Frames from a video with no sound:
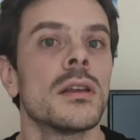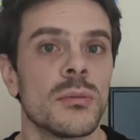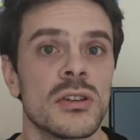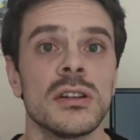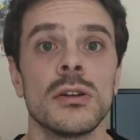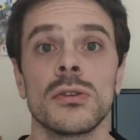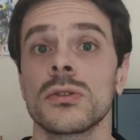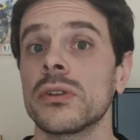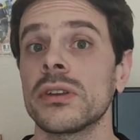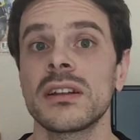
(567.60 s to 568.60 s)
imaginez le
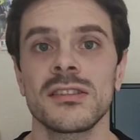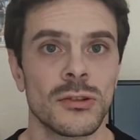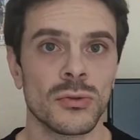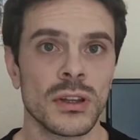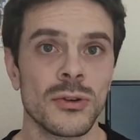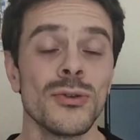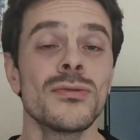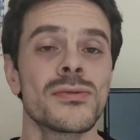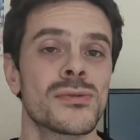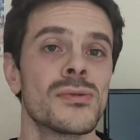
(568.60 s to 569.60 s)
scandale si on
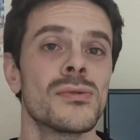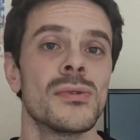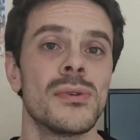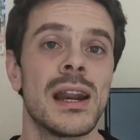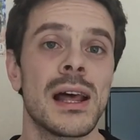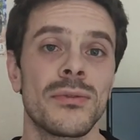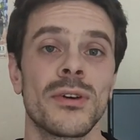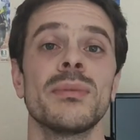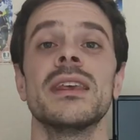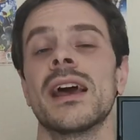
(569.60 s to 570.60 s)
découvre que la
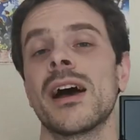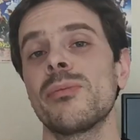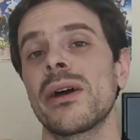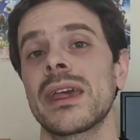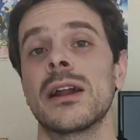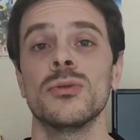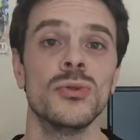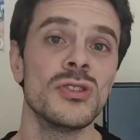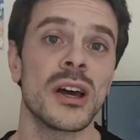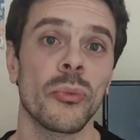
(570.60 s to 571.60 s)
famille impériale
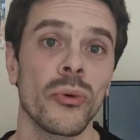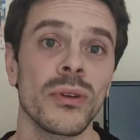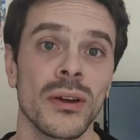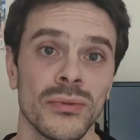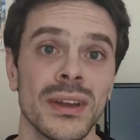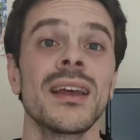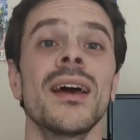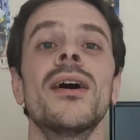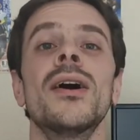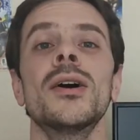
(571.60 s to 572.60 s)
du Japon est en fait
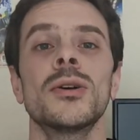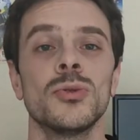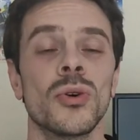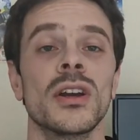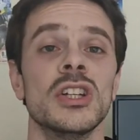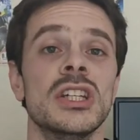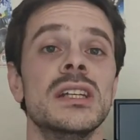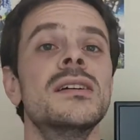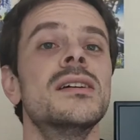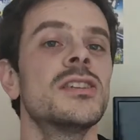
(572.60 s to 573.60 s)

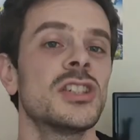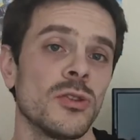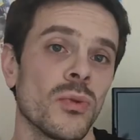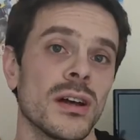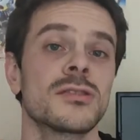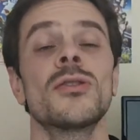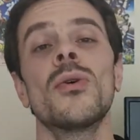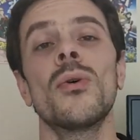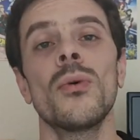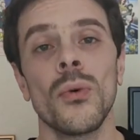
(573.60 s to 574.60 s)
d'origine chinoise
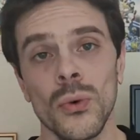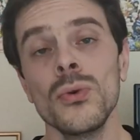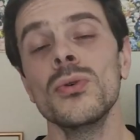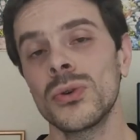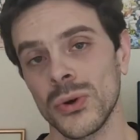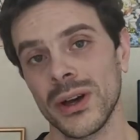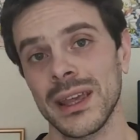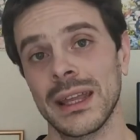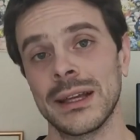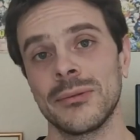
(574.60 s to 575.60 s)
ou coréenne.